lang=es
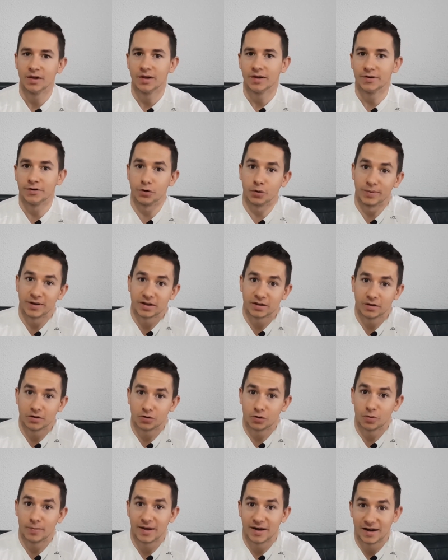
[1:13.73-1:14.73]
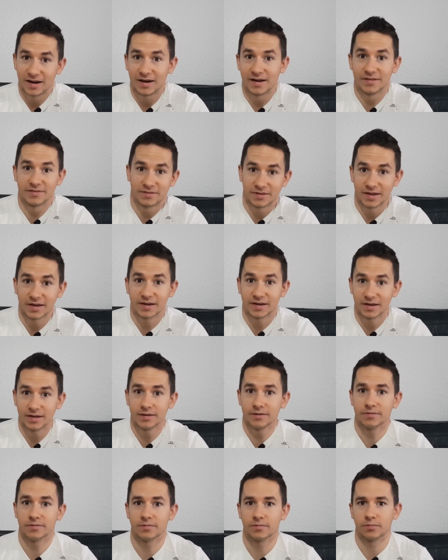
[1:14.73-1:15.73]
no me quiero comer las
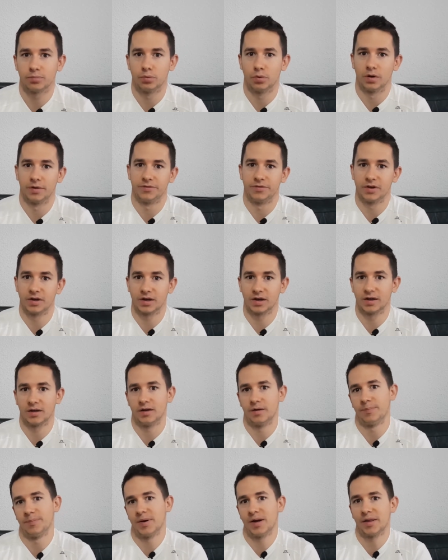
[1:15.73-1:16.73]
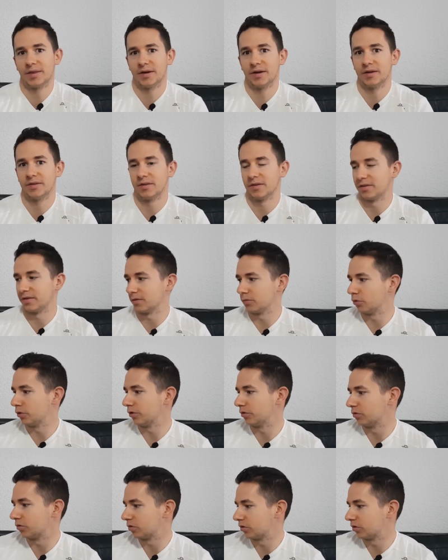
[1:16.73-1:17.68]
lentejas, pues llega el padre y dice, bueno,